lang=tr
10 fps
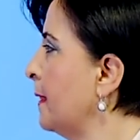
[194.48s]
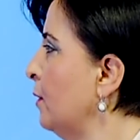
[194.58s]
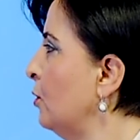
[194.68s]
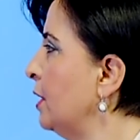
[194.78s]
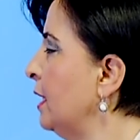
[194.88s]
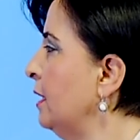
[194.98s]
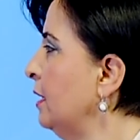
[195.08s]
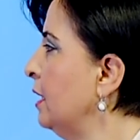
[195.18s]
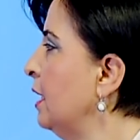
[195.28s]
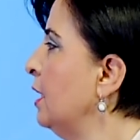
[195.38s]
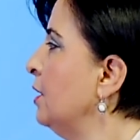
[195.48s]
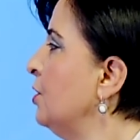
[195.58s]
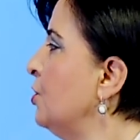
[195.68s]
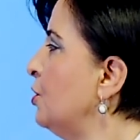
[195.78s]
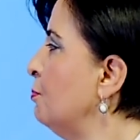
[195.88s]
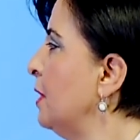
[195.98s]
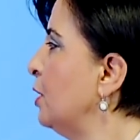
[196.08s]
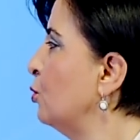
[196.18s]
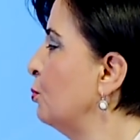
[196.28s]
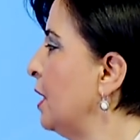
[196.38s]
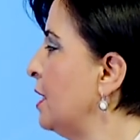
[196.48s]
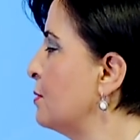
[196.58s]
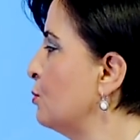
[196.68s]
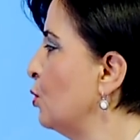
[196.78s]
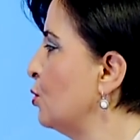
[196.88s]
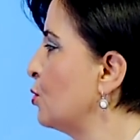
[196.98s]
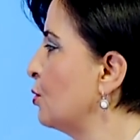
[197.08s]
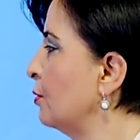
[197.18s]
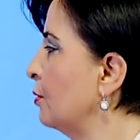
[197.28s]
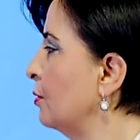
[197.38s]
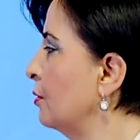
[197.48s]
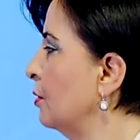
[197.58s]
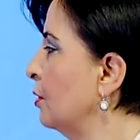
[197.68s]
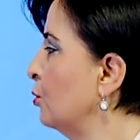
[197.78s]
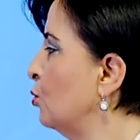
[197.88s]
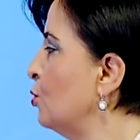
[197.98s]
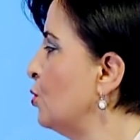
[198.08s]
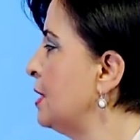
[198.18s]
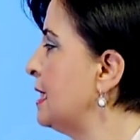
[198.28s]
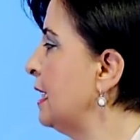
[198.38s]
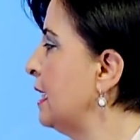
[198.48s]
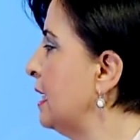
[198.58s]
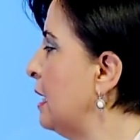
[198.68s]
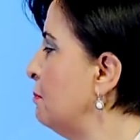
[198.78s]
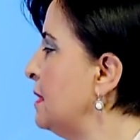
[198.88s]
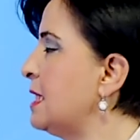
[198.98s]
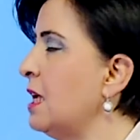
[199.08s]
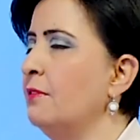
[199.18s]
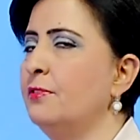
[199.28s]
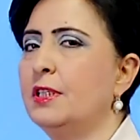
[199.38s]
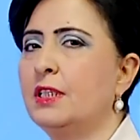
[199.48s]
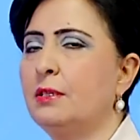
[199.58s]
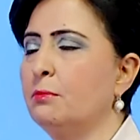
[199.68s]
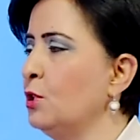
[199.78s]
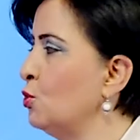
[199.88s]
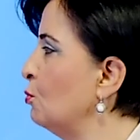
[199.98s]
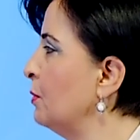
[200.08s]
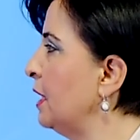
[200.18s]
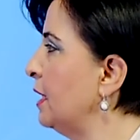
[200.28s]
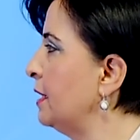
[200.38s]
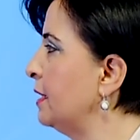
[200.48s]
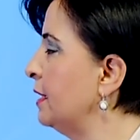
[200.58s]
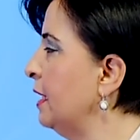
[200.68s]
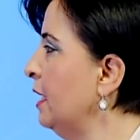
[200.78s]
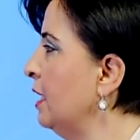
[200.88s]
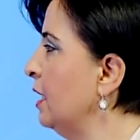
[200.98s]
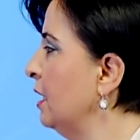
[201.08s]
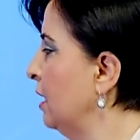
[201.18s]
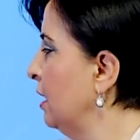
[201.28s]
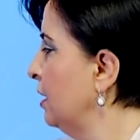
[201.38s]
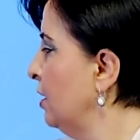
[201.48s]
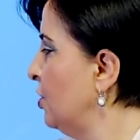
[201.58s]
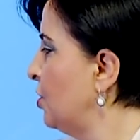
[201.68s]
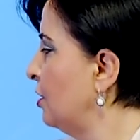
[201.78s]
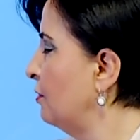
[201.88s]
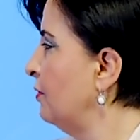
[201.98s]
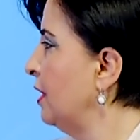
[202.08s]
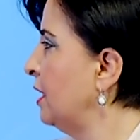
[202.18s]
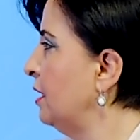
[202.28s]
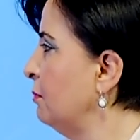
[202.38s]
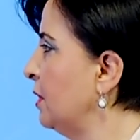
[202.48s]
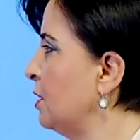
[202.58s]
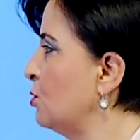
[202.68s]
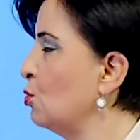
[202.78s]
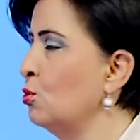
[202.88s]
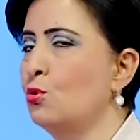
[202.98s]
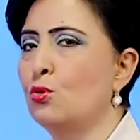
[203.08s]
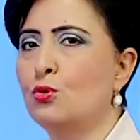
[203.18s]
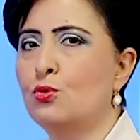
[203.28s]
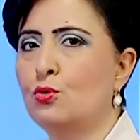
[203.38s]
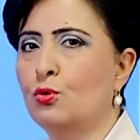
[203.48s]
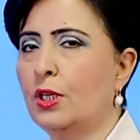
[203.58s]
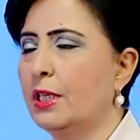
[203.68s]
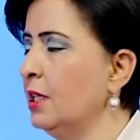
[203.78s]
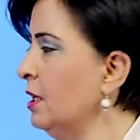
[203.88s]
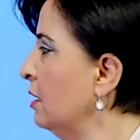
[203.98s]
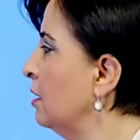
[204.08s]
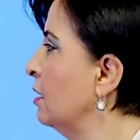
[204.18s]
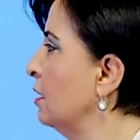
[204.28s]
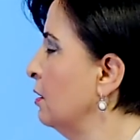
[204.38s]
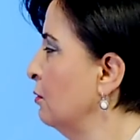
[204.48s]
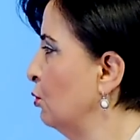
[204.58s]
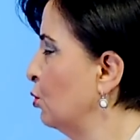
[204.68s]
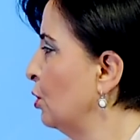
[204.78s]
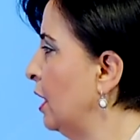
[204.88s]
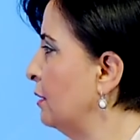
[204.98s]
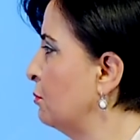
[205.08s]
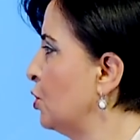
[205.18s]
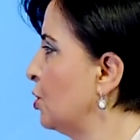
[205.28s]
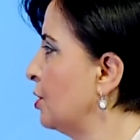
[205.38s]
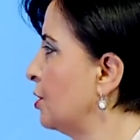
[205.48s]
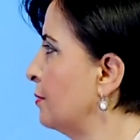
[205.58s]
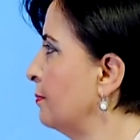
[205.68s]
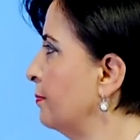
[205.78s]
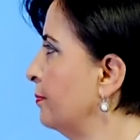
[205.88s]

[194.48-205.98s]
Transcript: Örneğin, niçin mektup yazmıyorsun? Dün size gelen misafir kimdi cümlelerinde niçin ve kimdi soru sözcükleri vurgulanmıştır.